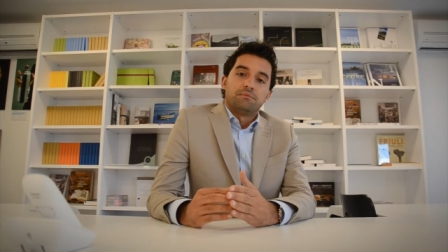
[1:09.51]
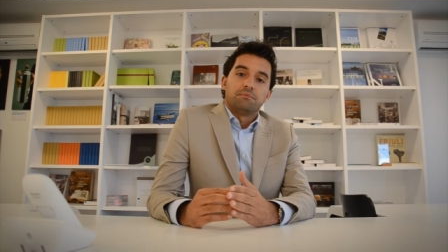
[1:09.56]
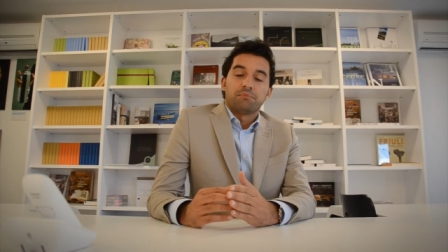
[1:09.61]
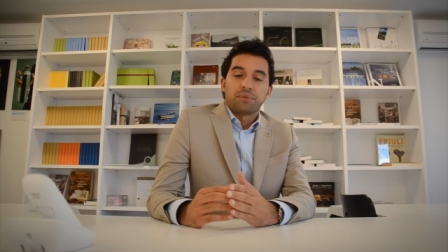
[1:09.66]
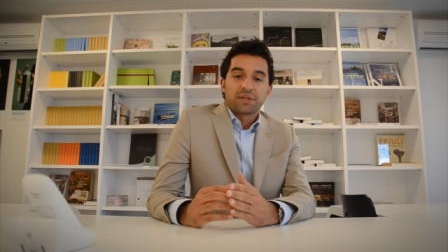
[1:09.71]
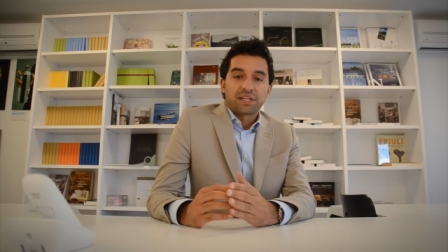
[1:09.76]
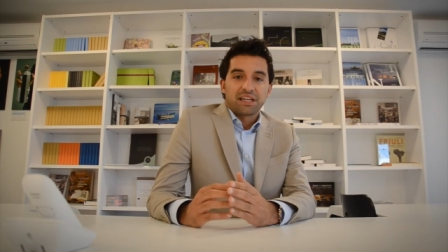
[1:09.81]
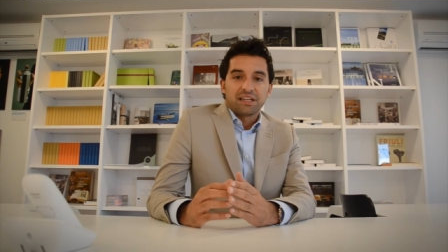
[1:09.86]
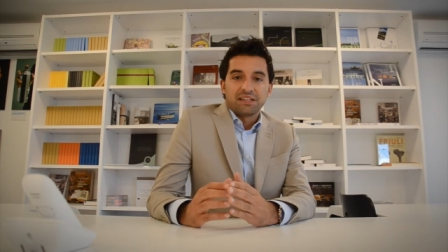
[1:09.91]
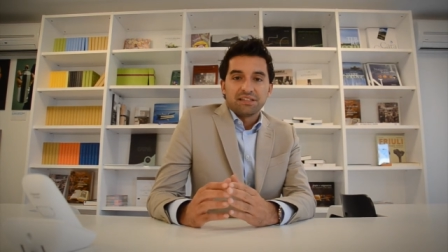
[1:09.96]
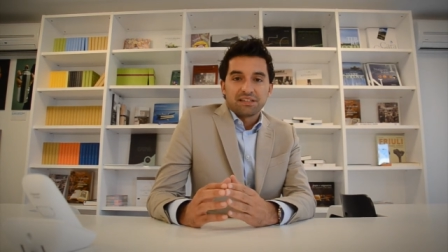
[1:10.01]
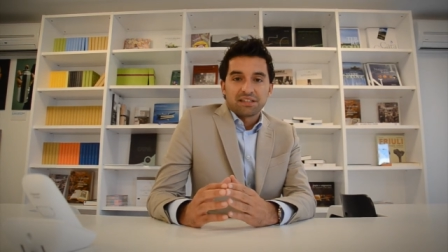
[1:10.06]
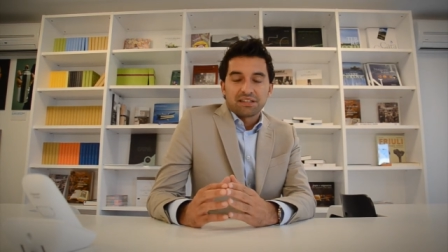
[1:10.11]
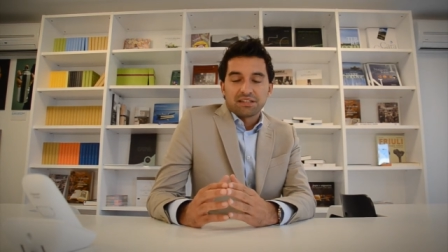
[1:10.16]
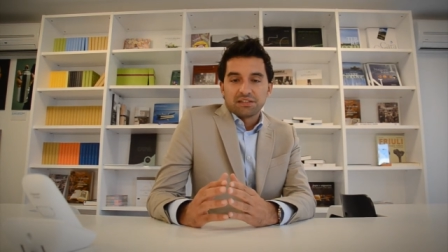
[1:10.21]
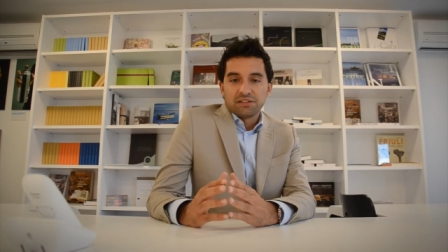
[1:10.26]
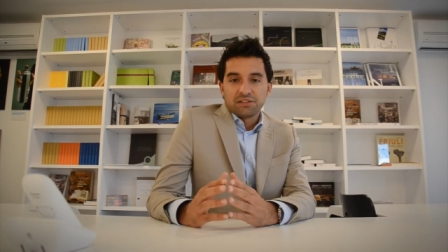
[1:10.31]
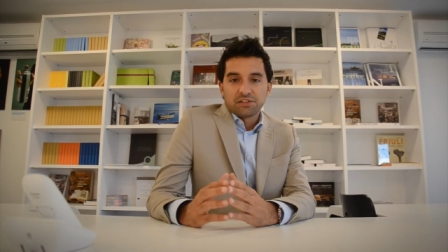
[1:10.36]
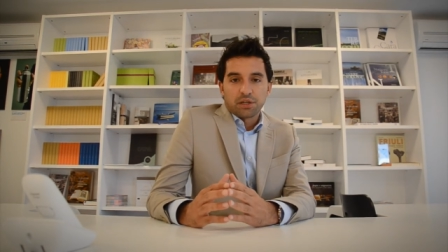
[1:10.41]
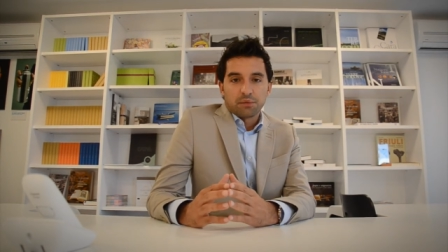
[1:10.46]
perché
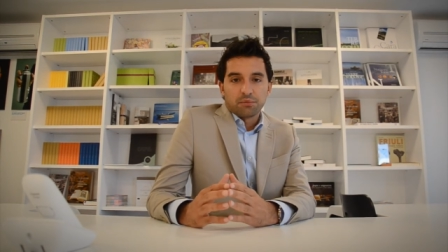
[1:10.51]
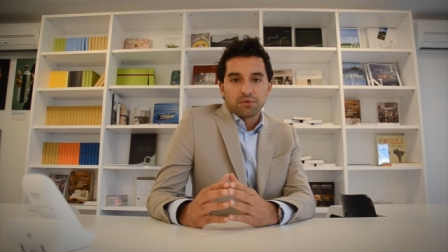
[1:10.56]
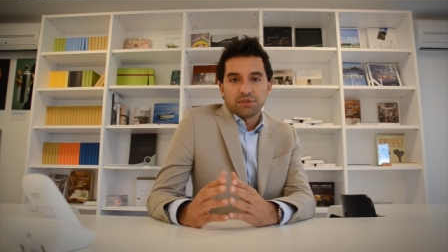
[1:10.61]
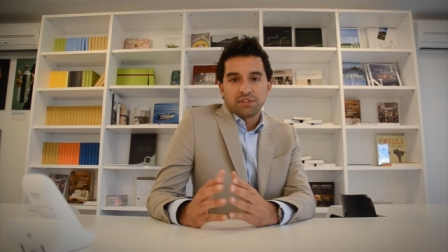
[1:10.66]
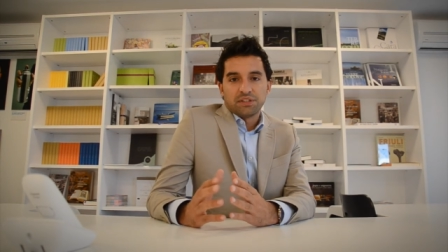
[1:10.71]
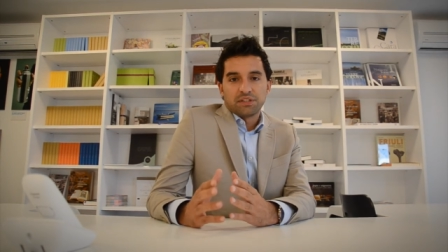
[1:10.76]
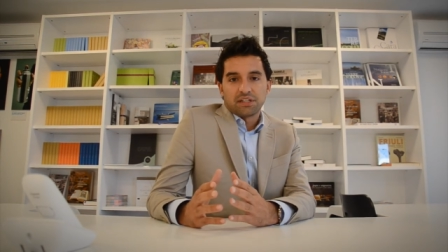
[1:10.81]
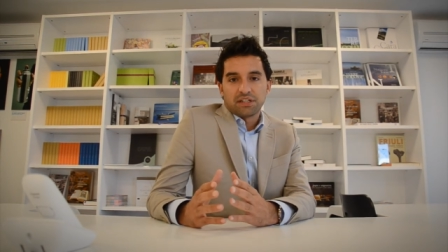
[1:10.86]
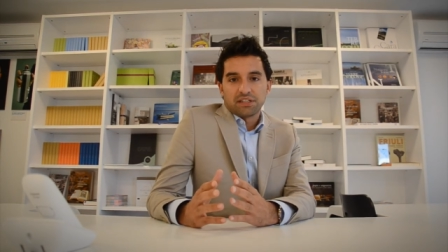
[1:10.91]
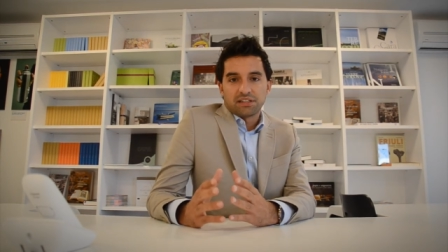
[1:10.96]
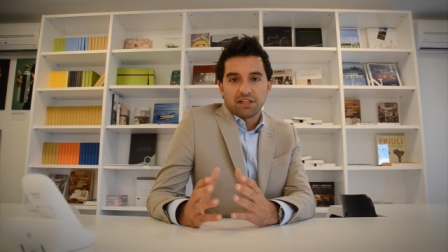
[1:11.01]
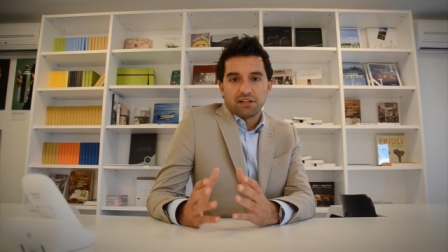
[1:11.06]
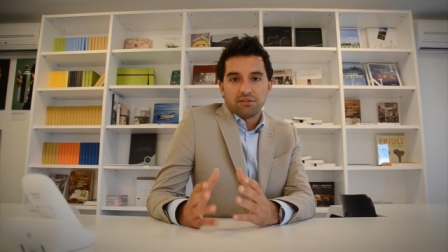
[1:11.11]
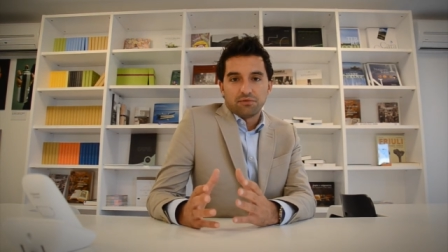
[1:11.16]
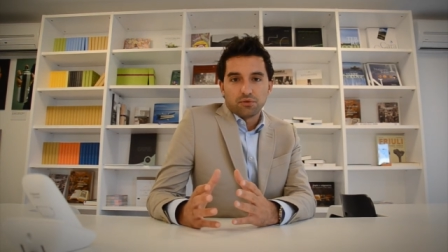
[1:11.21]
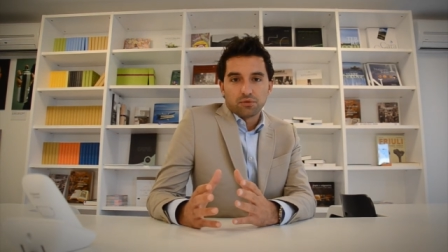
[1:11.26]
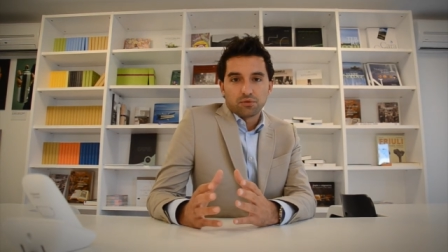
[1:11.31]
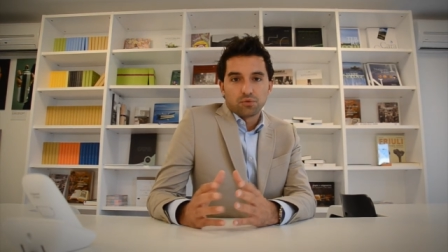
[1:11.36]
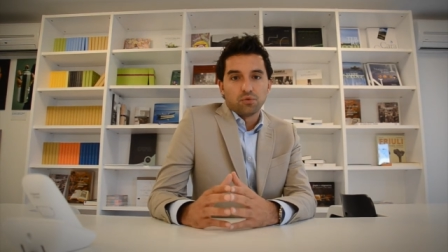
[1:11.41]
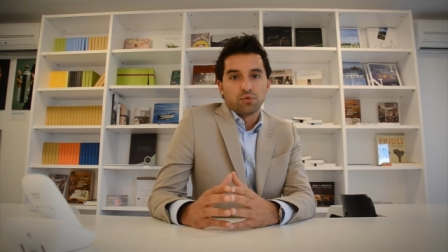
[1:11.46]
internet, diciamo, internet, è il
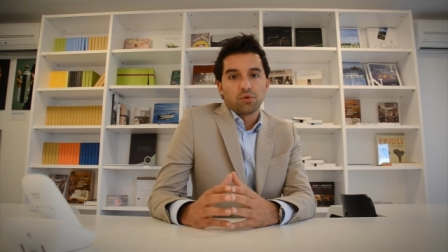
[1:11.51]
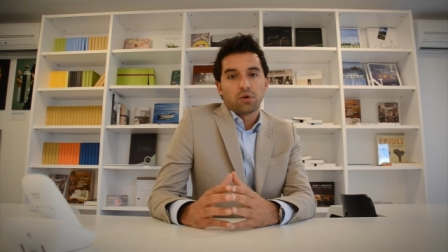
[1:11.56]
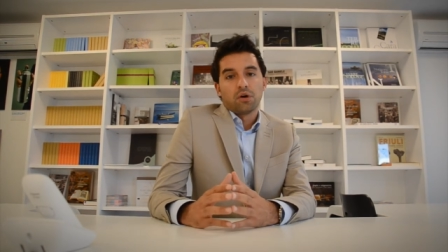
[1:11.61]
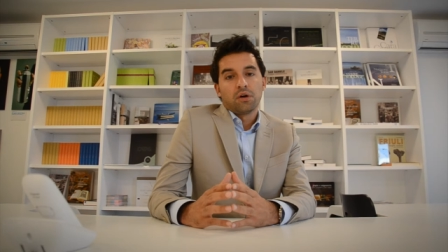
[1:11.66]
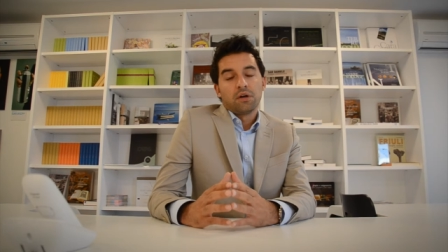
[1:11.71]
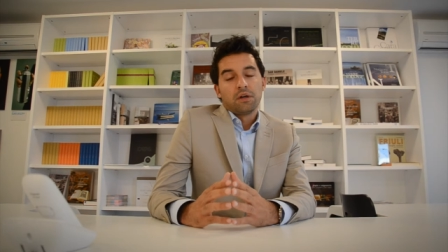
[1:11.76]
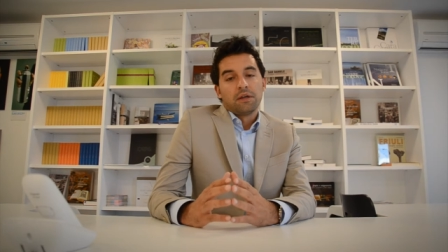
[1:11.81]
futuro,